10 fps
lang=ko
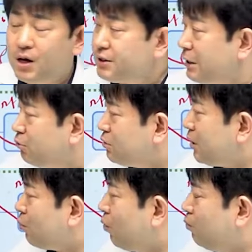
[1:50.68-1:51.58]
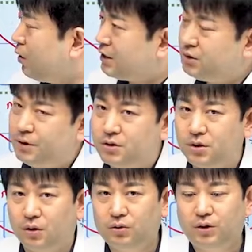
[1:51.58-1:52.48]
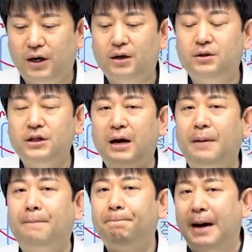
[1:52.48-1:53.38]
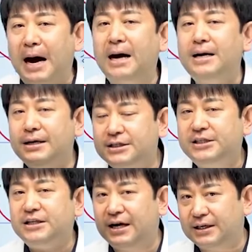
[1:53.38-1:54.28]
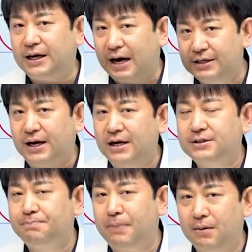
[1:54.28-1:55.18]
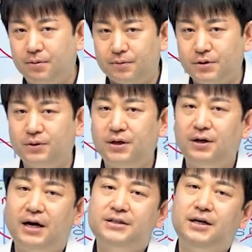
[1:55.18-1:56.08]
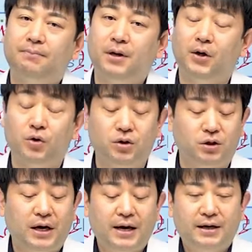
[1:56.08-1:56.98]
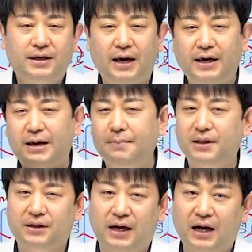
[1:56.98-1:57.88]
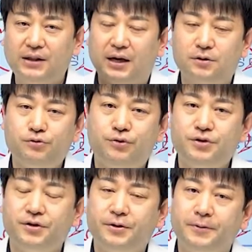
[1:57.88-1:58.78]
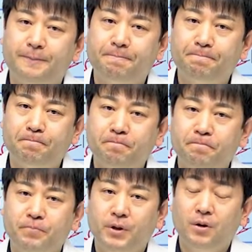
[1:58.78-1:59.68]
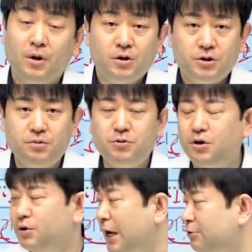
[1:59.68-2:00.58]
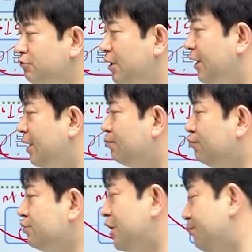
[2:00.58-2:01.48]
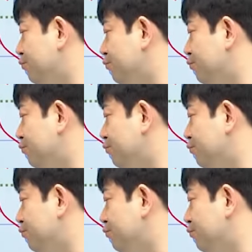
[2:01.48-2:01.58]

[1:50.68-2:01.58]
자동차 공부하시면서 어떻게 그나마 빨리 시간이 가는 학습 방법을 선택을 하시란 말이에요. 그거는 개개인마다 다 다를 수 있어요. 심지어는 나중에 문제